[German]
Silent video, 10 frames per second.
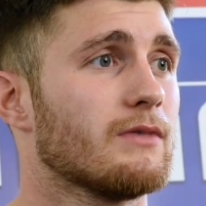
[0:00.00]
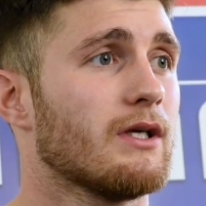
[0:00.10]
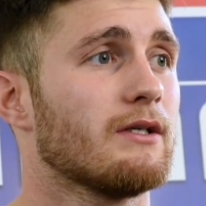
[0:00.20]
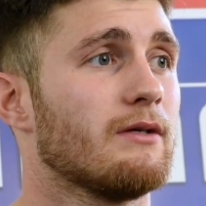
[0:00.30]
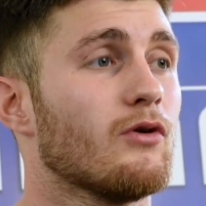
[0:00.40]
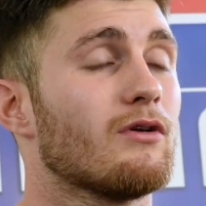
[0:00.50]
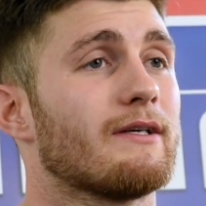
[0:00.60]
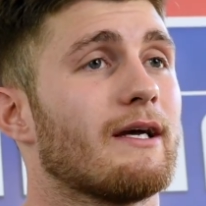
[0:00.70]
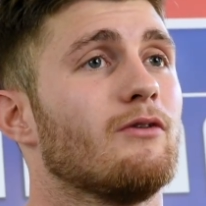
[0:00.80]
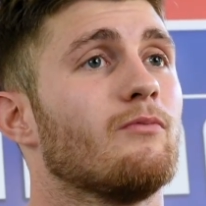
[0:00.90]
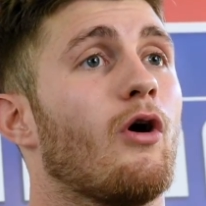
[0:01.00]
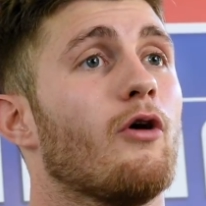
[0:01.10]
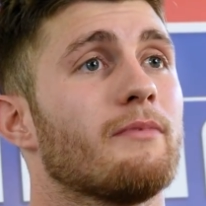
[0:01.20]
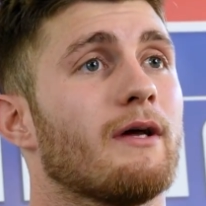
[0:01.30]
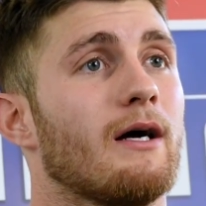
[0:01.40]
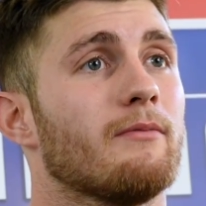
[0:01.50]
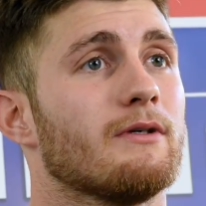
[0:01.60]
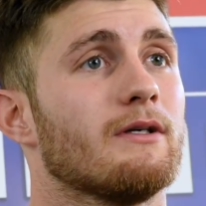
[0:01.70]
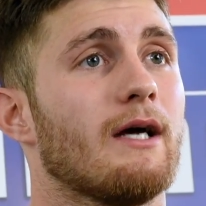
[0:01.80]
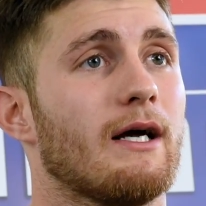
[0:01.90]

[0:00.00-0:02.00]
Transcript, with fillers: ja, die Möglichkeit überhaupt habe,